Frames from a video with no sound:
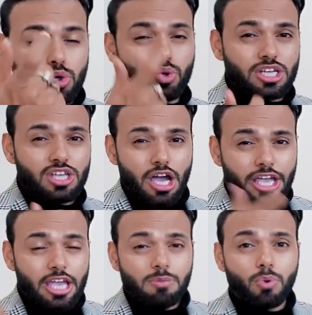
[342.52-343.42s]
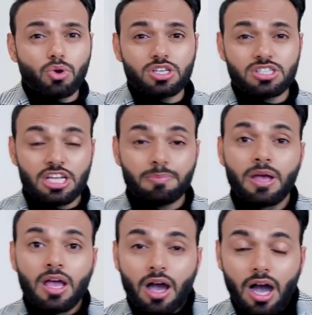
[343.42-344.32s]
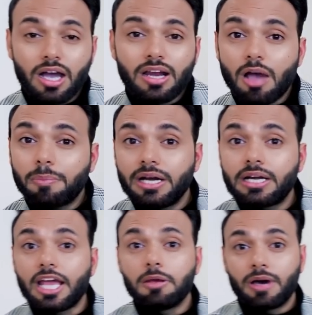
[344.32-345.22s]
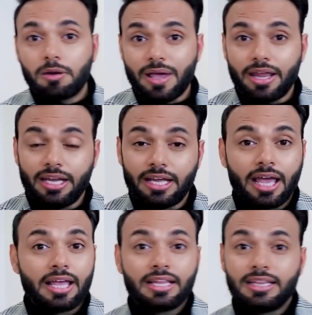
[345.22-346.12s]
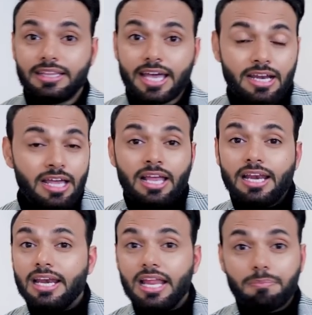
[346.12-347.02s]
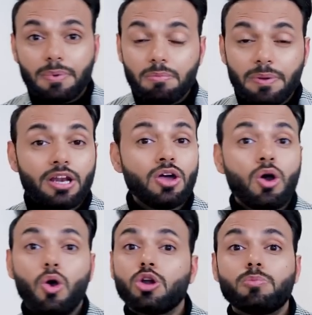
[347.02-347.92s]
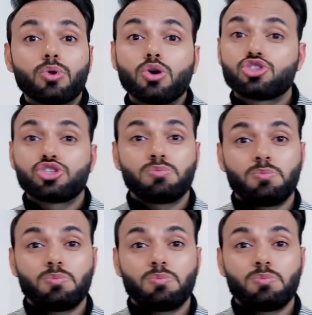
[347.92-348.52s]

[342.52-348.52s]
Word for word: छोटा सा अगेन बोनस टिप अगर आपने टाइबर पहननी है देन लेपल पिन और ब्रोच